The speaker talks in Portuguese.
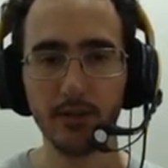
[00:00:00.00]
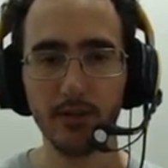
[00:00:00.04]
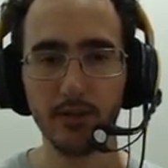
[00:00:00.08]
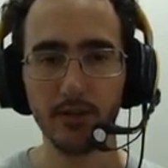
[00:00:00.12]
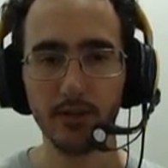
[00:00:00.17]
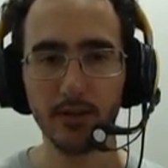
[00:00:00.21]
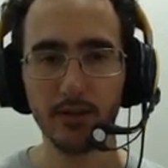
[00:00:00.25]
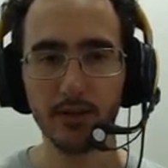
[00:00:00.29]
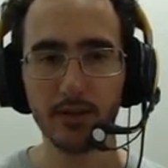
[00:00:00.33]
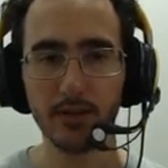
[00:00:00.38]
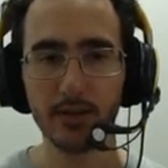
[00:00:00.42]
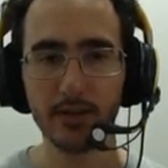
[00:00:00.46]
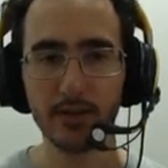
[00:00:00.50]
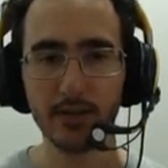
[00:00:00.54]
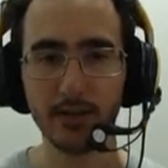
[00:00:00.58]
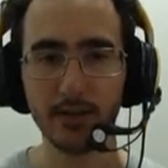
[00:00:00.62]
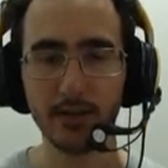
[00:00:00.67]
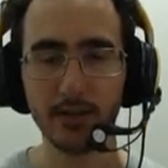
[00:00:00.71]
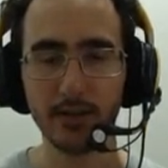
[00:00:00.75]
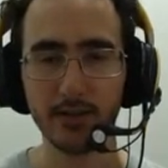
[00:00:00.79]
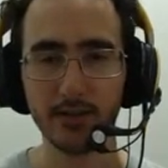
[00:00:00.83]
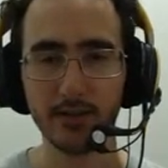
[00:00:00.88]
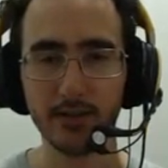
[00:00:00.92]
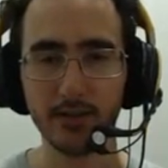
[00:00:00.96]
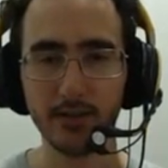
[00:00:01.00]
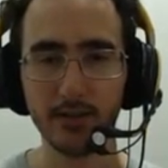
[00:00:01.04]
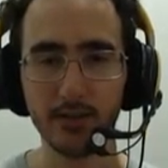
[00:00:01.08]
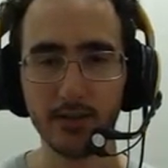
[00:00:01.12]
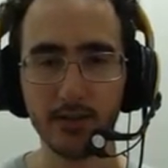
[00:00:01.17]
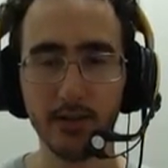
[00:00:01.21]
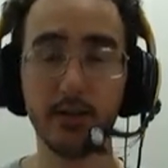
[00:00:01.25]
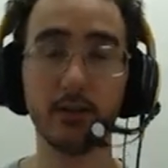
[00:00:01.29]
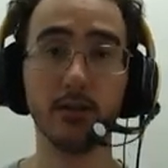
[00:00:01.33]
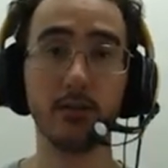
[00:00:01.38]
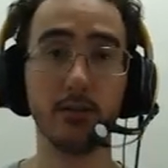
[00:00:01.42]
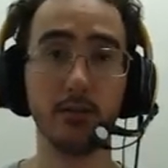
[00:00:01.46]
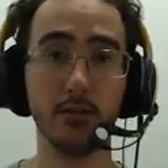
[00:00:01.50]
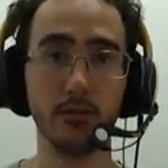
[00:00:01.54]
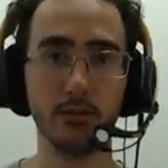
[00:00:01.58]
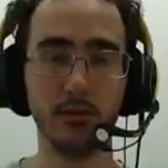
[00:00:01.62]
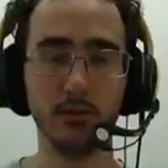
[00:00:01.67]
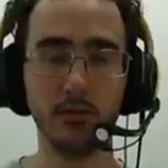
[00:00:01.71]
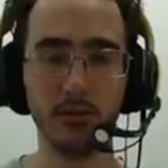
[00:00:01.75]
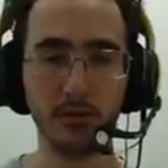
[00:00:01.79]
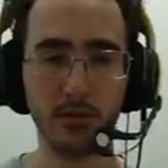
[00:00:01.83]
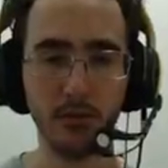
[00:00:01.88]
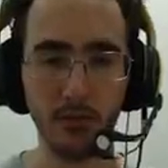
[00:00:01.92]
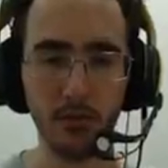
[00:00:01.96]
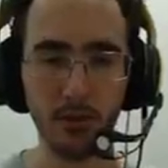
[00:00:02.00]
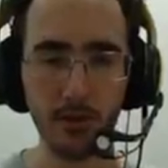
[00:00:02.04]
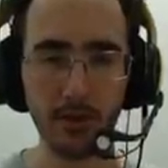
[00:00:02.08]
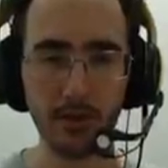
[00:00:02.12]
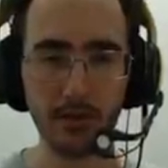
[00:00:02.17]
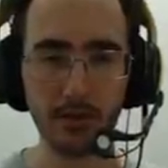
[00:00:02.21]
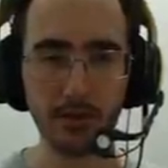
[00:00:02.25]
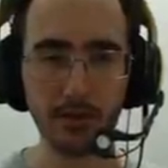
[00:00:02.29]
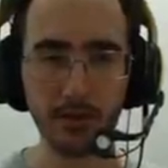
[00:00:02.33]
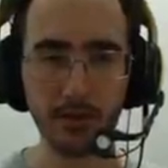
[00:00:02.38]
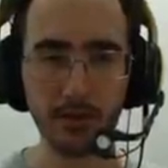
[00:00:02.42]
Essa, esse Dark Souls 2 completo, né?